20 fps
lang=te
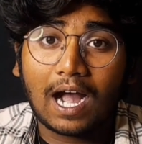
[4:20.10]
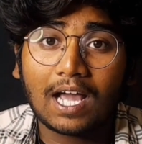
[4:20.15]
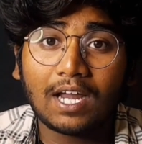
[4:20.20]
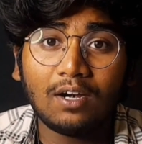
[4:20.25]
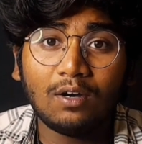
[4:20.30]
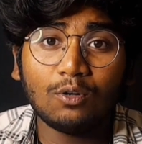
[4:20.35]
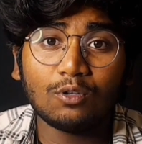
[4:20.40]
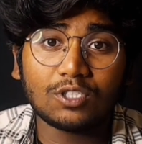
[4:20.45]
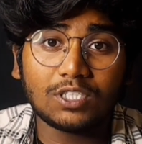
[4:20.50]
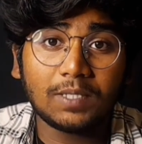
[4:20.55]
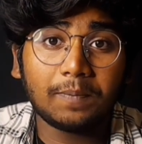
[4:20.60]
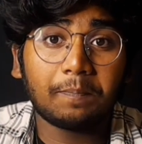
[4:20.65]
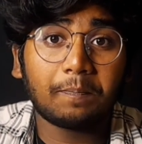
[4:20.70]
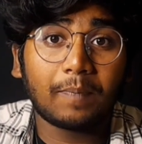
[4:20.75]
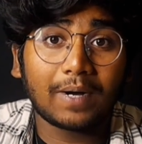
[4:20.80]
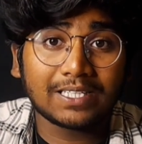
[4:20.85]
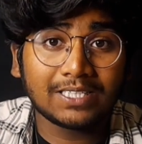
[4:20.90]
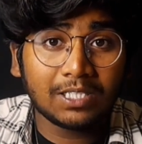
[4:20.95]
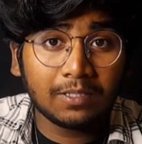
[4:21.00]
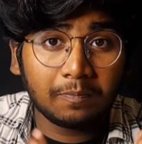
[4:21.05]
ఆరు నుంచి
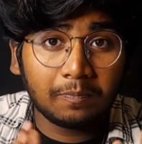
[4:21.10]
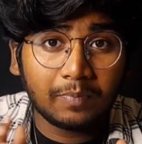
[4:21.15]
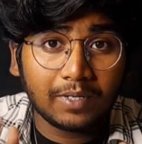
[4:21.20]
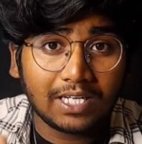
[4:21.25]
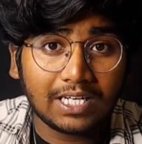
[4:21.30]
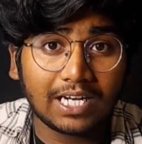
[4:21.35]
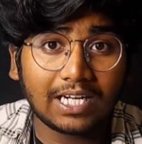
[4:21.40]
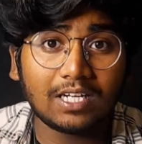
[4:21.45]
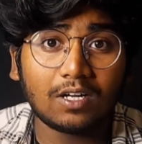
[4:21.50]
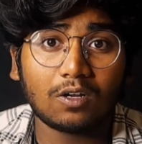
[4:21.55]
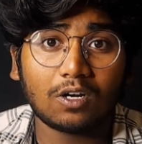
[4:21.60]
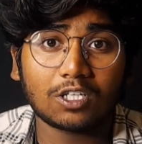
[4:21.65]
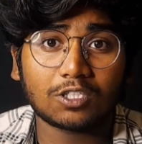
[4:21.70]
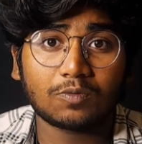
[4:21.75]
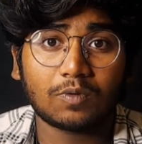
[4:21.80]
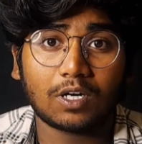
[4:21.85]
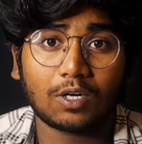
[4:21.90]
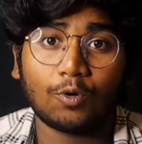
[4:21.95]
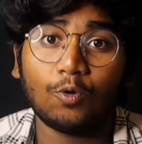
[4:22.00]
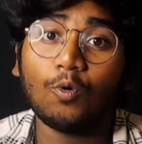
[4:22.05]
పది బిలియన్
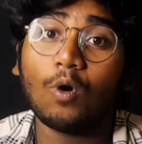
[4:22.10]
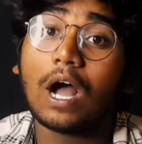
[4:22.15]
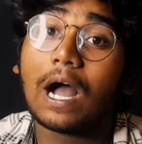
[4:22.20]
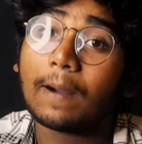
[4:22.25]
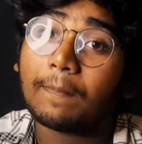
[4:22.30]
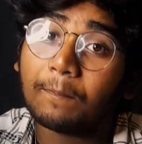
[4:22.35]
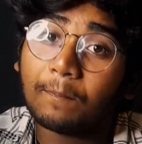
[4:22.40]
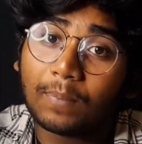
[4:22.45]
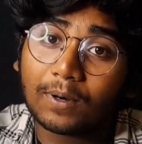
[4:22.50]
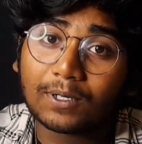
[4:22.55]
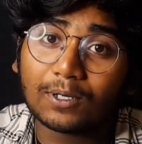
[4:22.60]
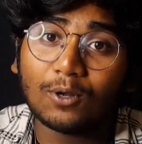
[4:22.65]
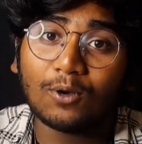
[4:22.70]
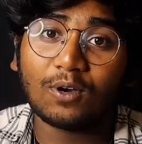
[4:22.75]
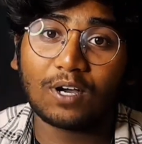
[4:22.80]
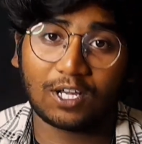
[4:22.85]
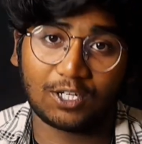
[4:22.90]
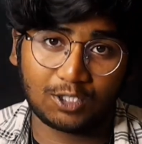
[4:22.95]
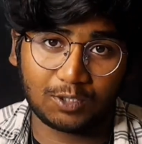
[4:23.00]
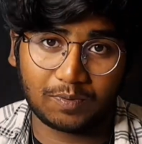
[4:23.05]
డాలర్స్ వరకు అప్పట్లో
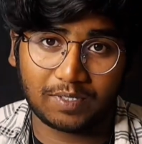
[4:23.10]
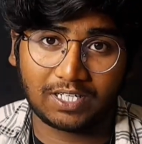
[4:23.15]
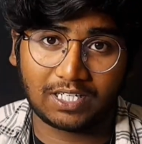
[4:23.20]
ఖర్చు